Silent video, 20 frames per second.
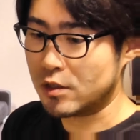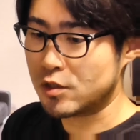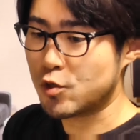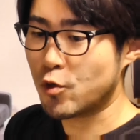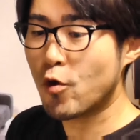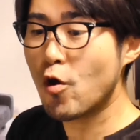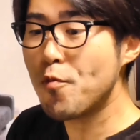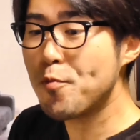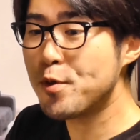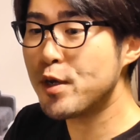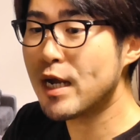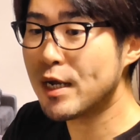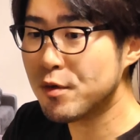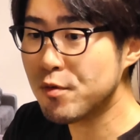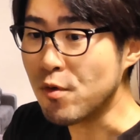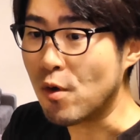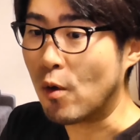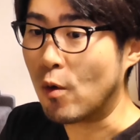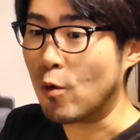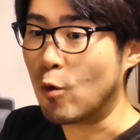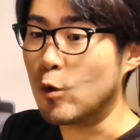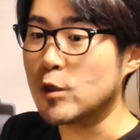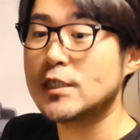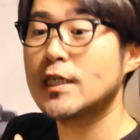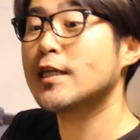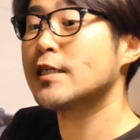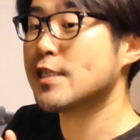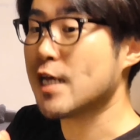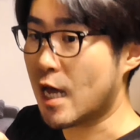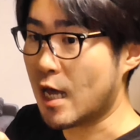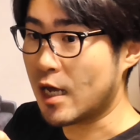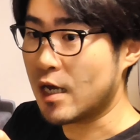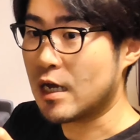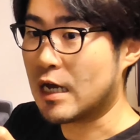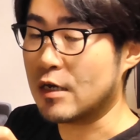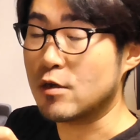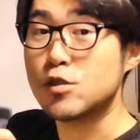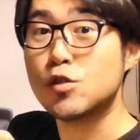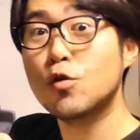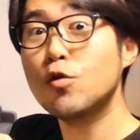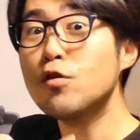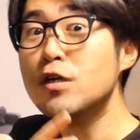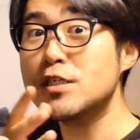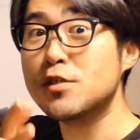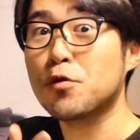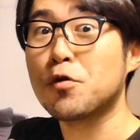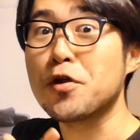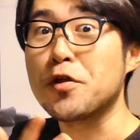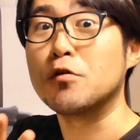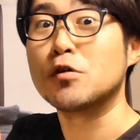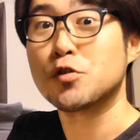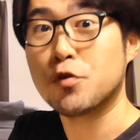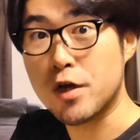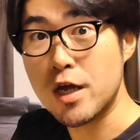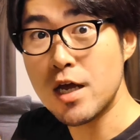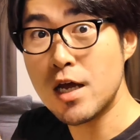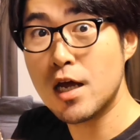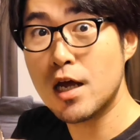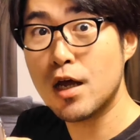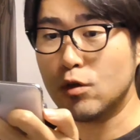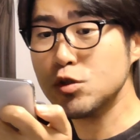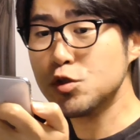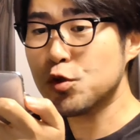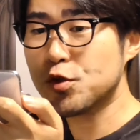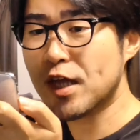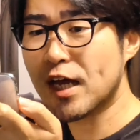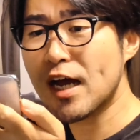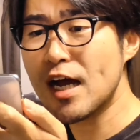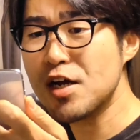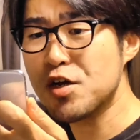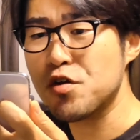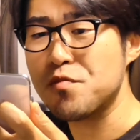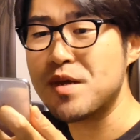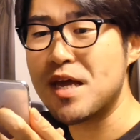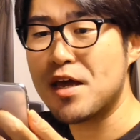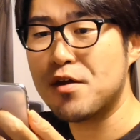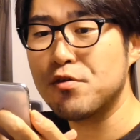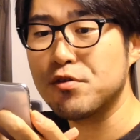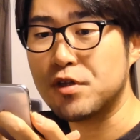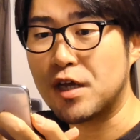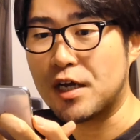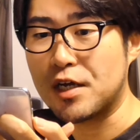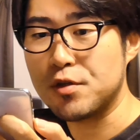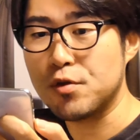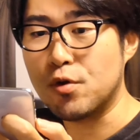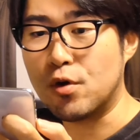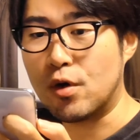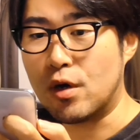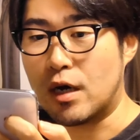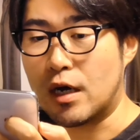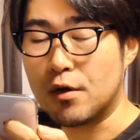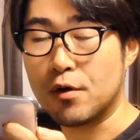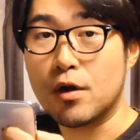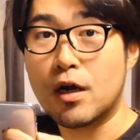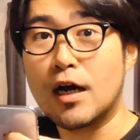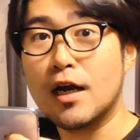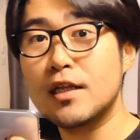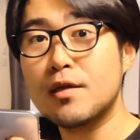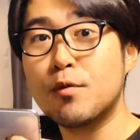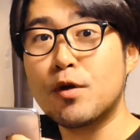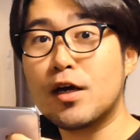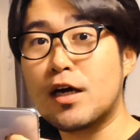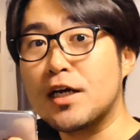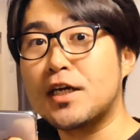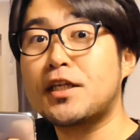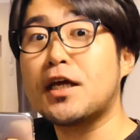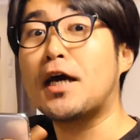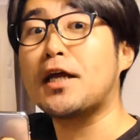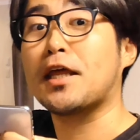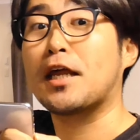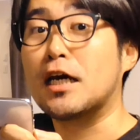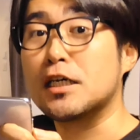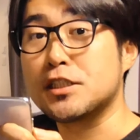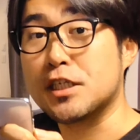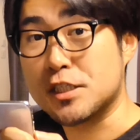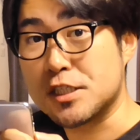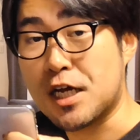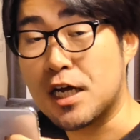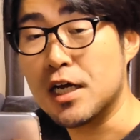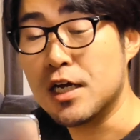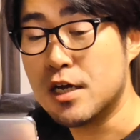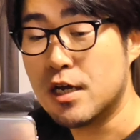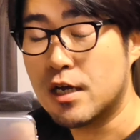チョコプラの長田さん、そろりの人ね、あの人高く見えるんだけど、体もなんか鍛えてらしてさ、